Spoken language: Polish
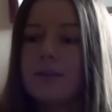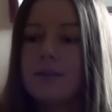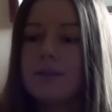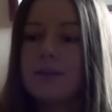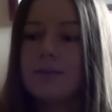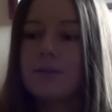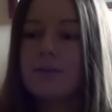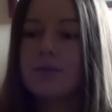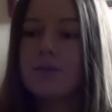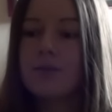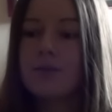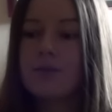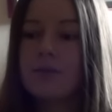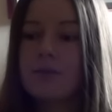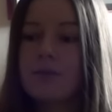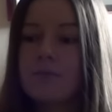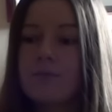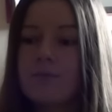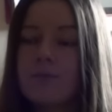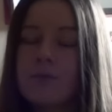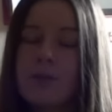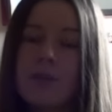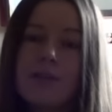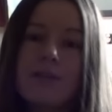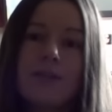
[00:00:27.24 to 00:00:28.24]
Y,
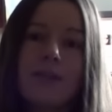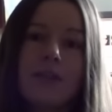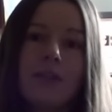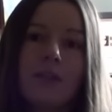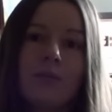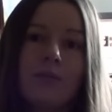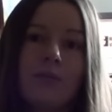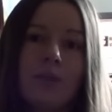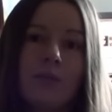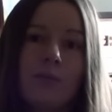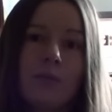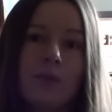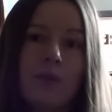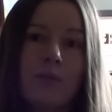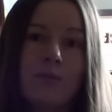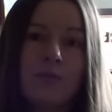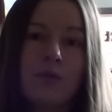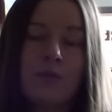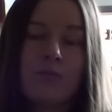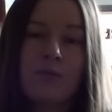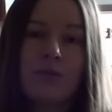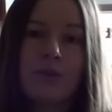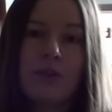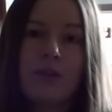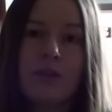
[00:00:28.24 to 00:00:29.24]
Czas zatem na moje
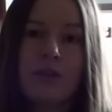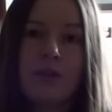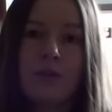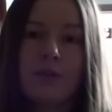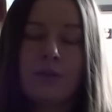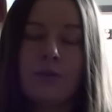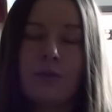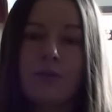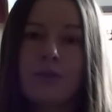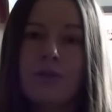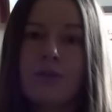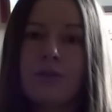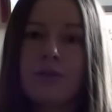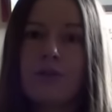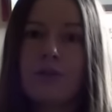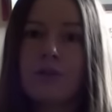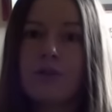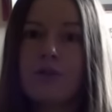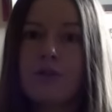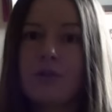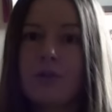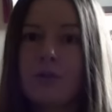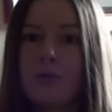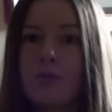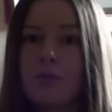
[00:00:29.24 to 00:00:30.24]
przemyślenia odnośnie
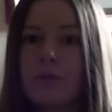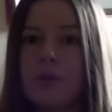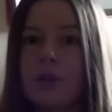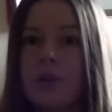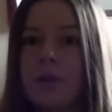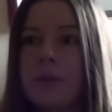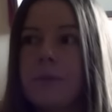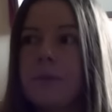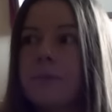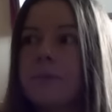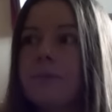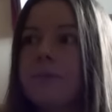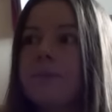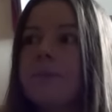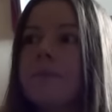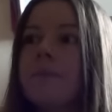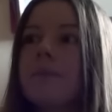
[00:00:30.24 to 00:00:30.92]
części drugiej.